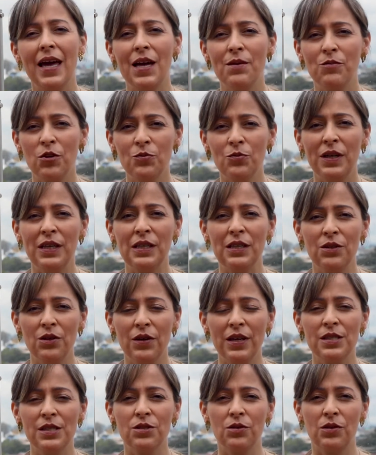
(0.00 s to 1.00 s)
hemos venido
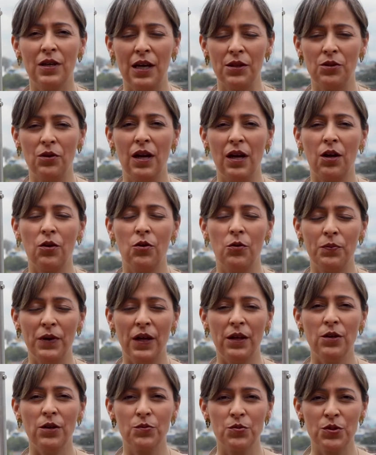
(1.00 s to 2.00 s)
gestionando la compra
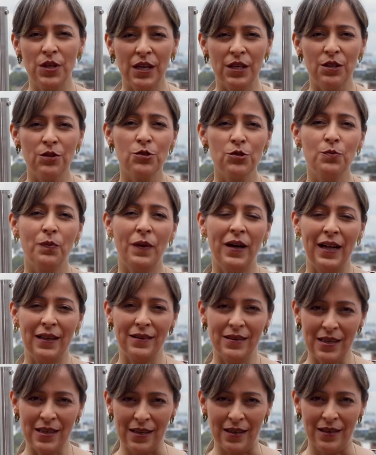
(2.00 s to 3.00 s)
de obsequios para
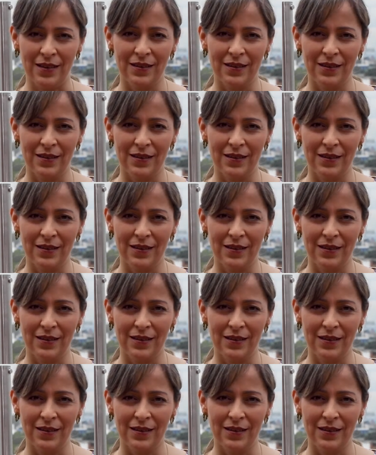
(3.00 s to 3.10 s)
ti.